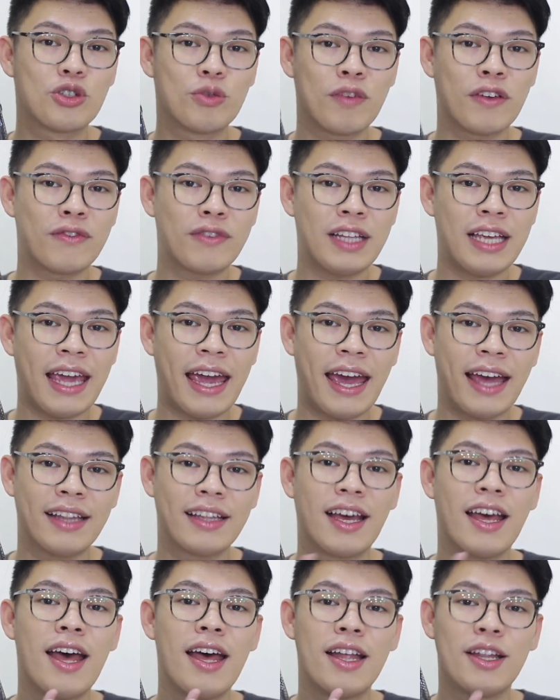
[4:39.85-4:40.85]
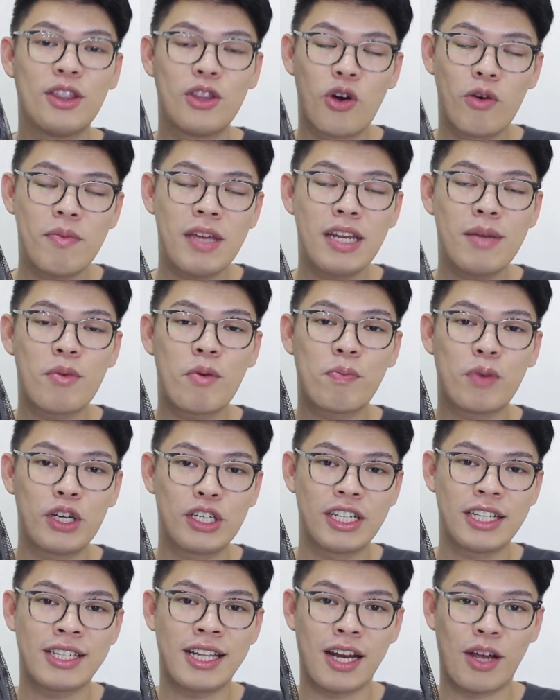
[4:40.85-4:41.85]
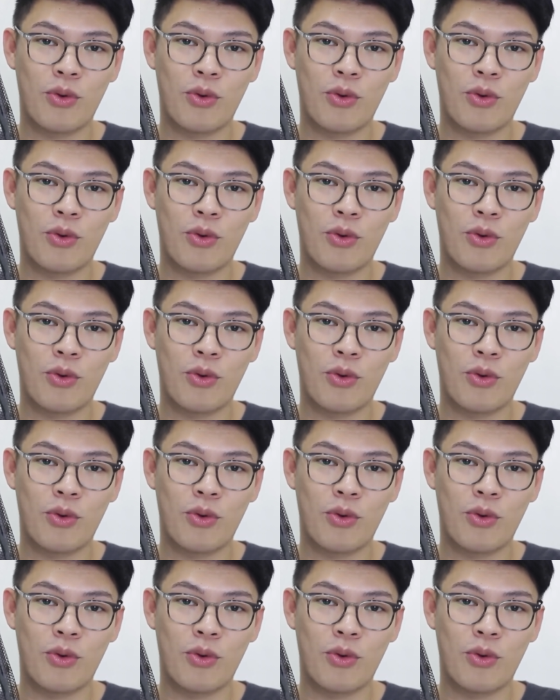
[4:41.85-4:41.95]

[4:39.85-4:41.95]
250 and no minimum purchase